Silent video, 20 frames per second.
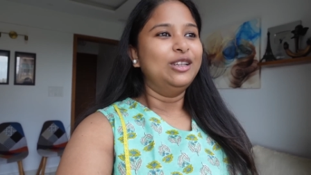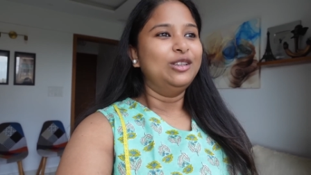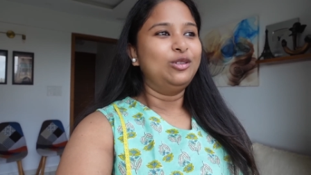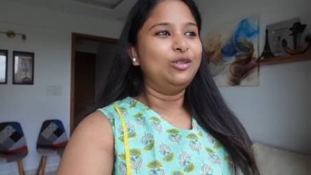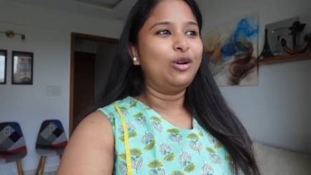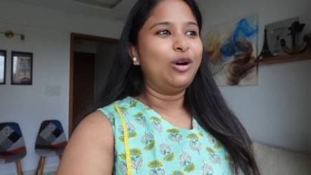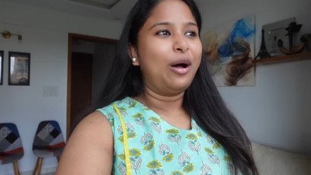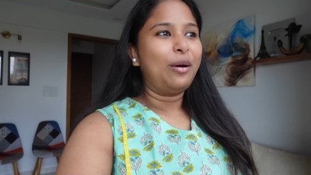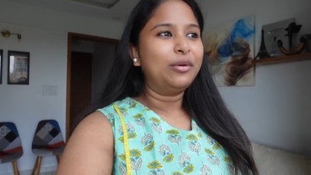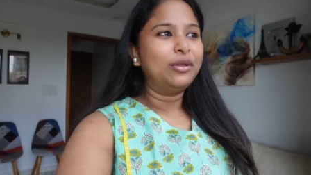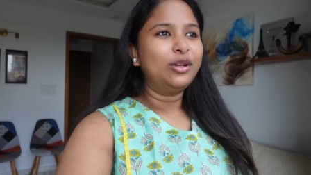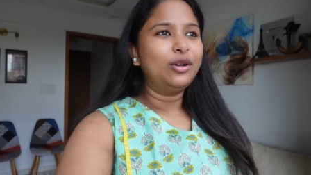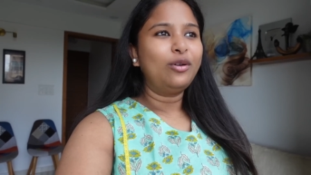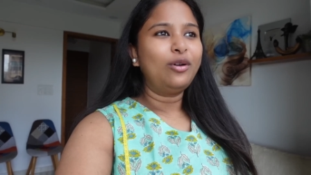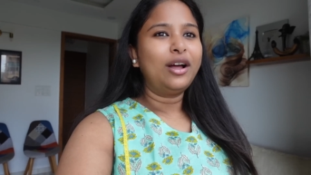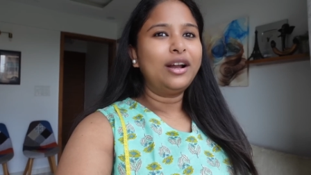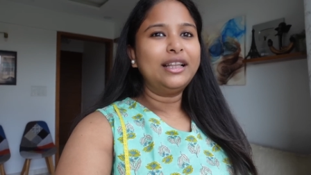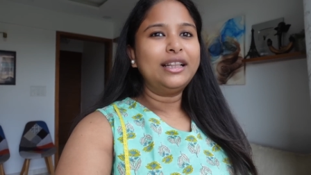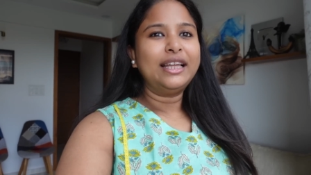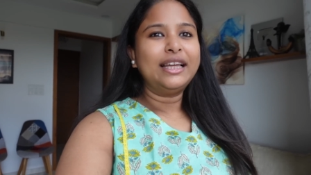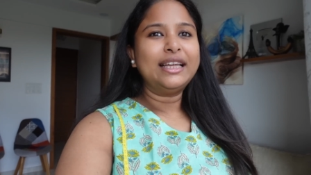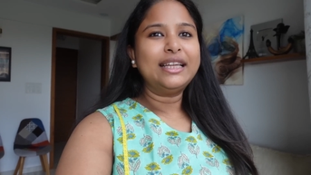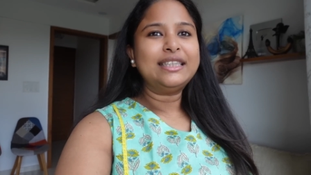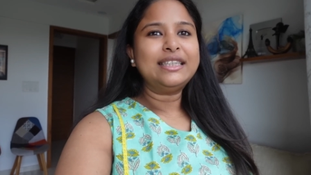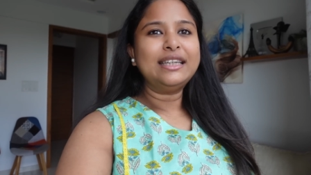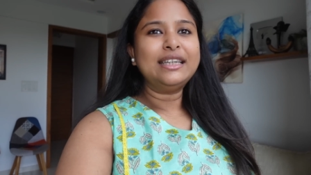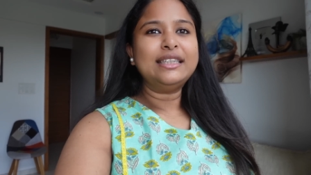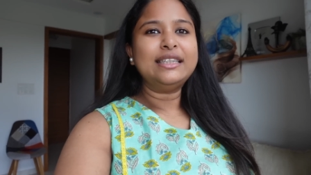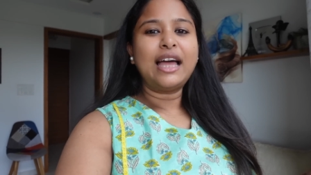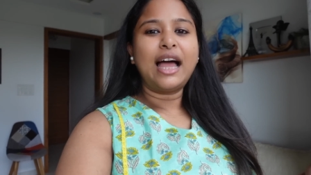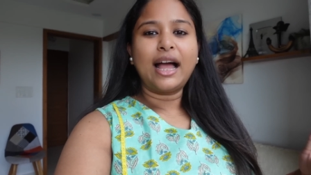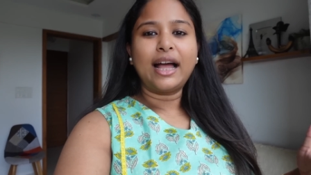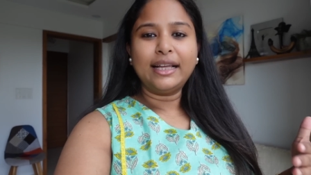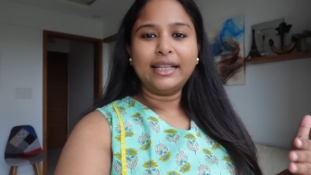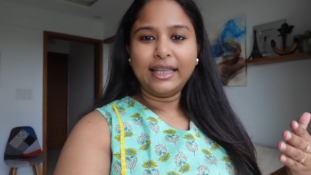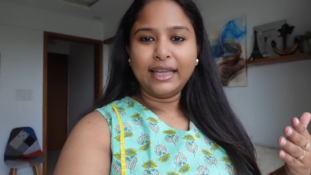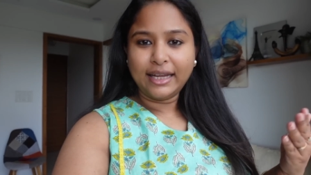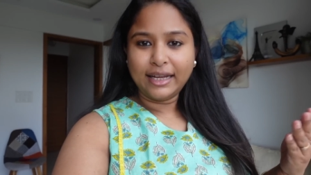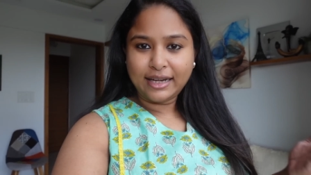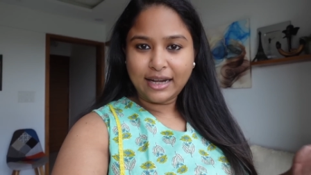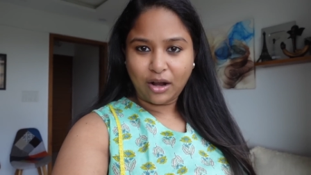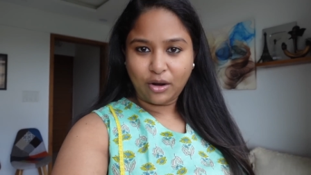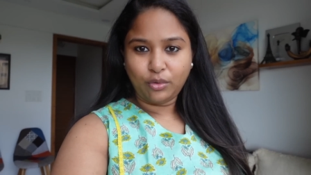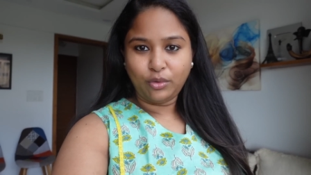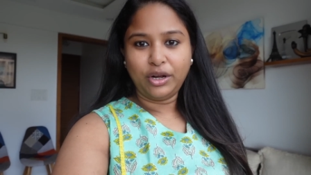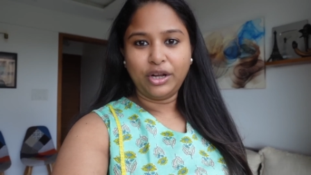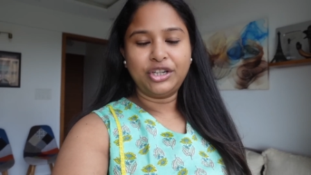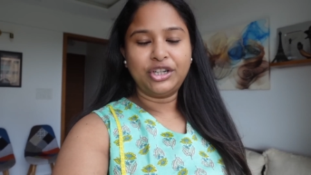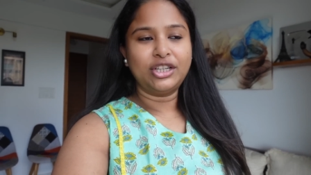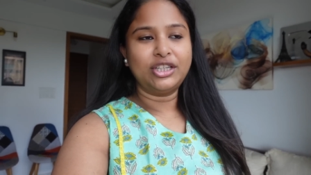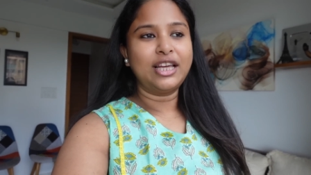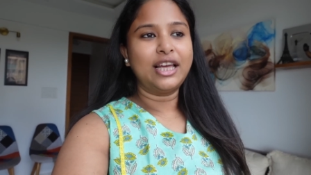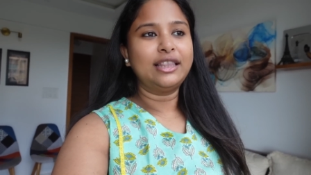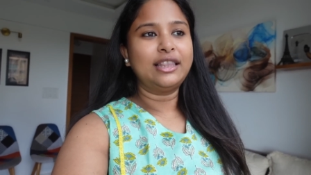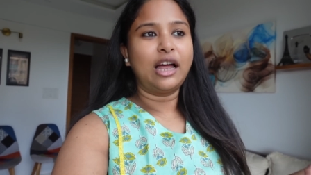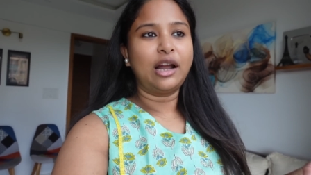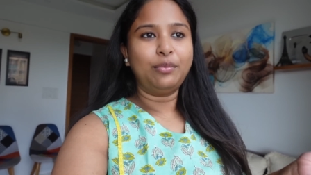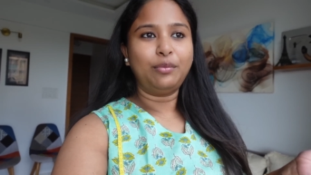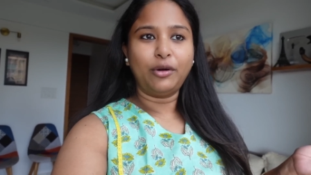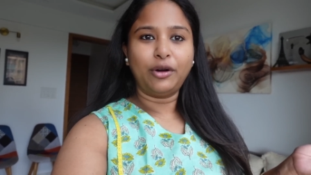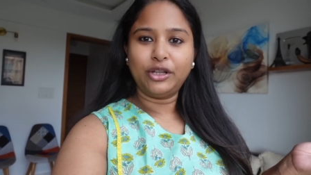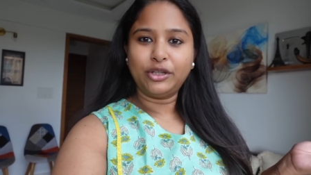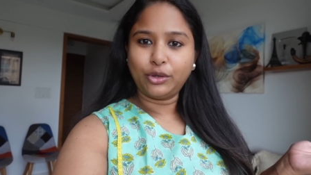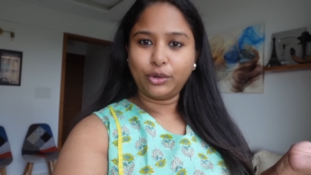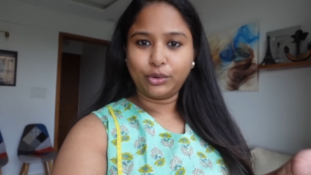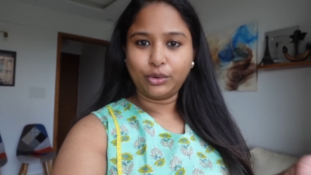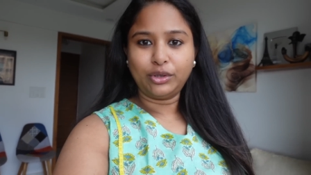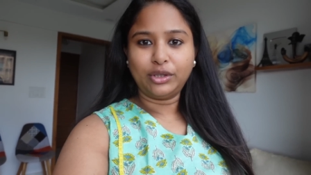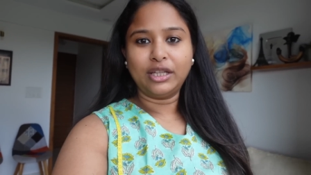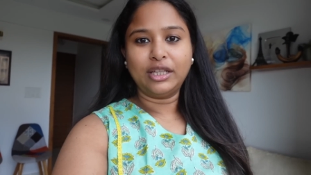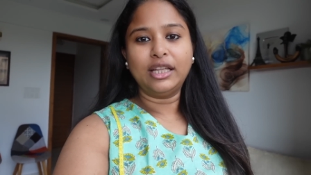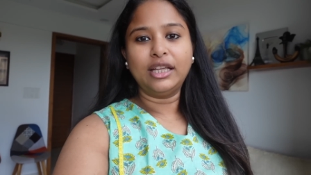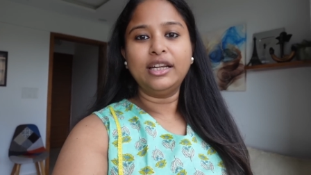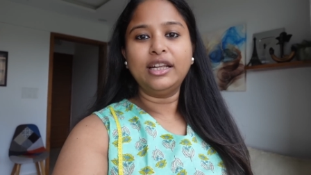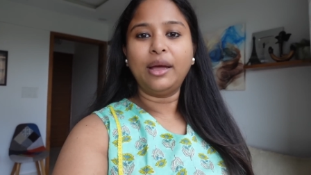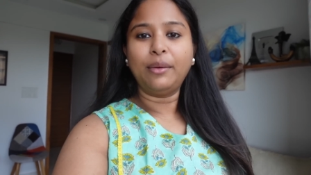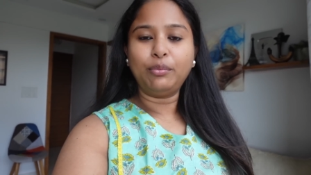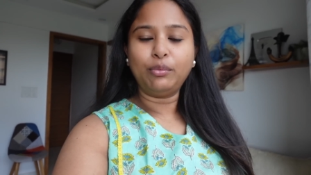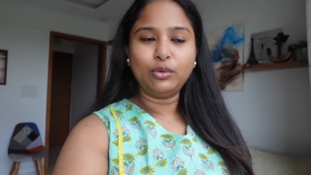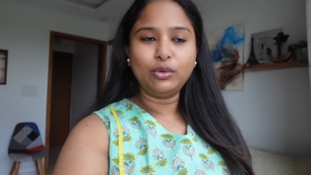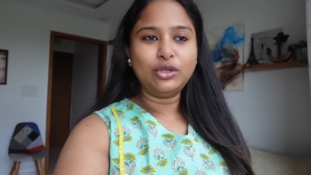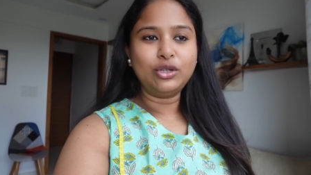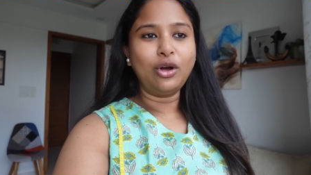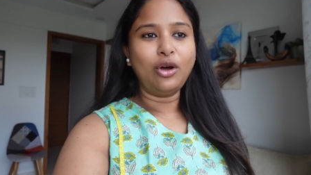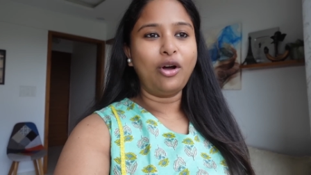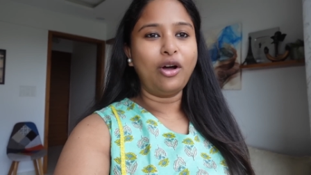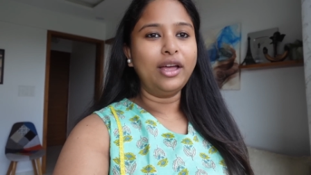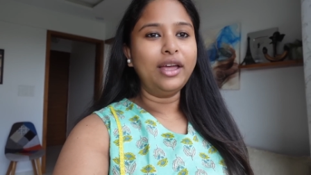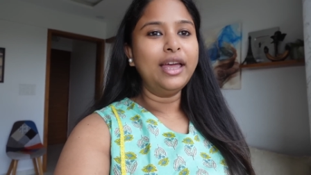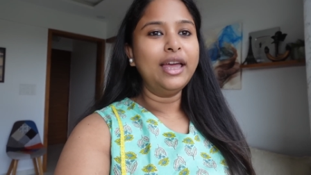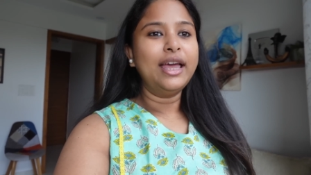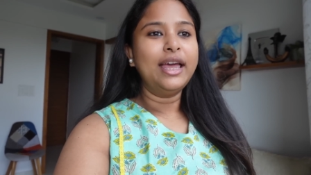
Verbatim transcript: তো আমাদের ওখানে দেখেছি যে আগে থেকে ঠাকুর এসে যায় তারপরে চতুর্থী দিনকে পুজো হয়